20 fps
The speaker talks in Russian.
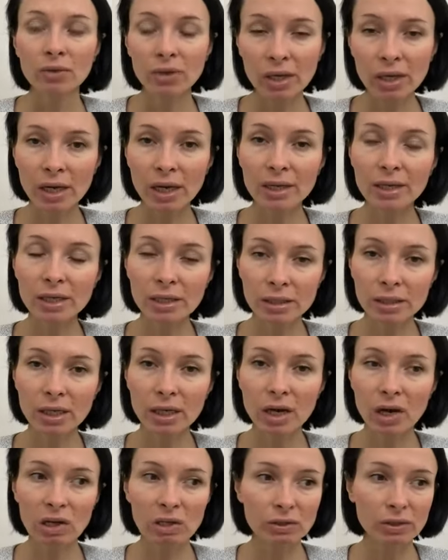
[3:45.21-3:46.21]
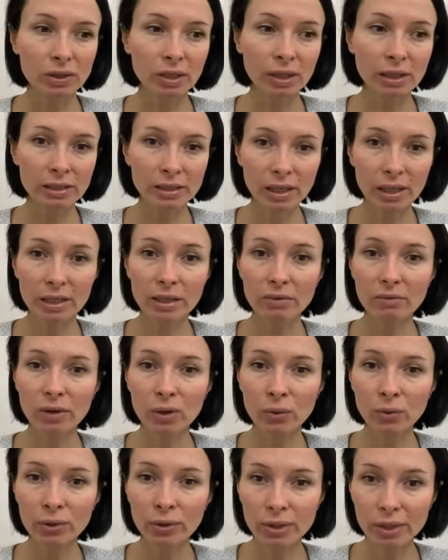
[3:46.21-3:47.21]
и они стараются из
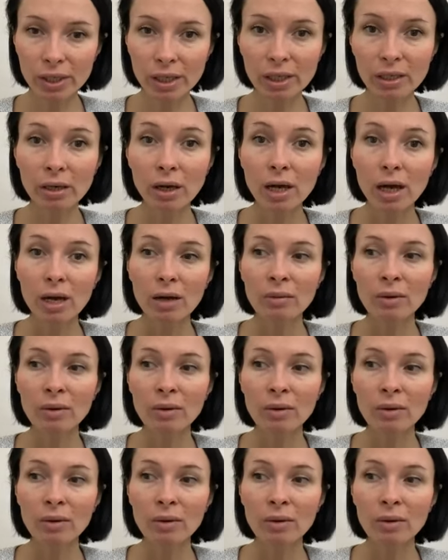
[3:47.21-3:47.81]
этого уйти,